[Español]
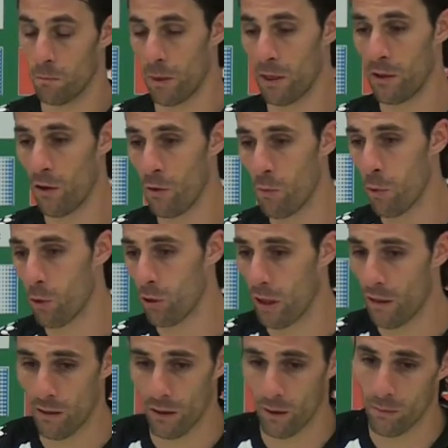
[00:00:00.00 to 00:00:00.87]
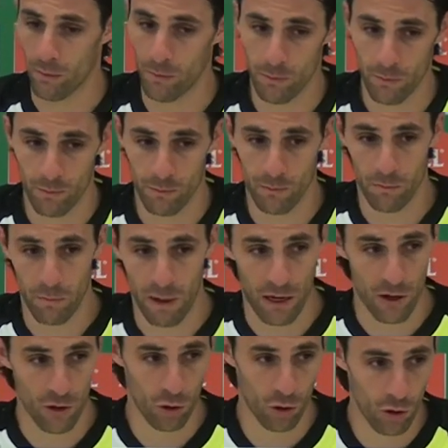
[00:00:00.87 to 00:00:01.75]
Partido importante.
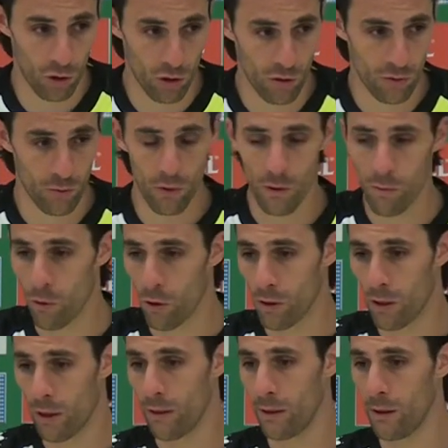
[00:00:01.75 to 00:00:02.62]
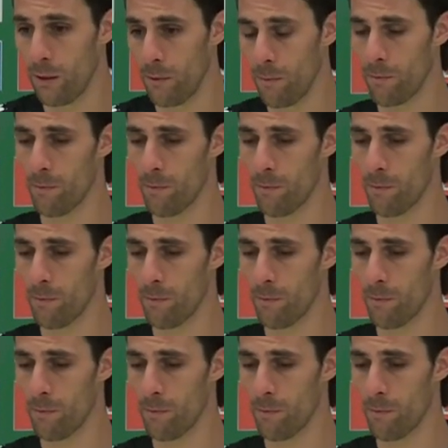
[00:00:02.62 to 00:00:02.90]
Para nosotros es muy importante,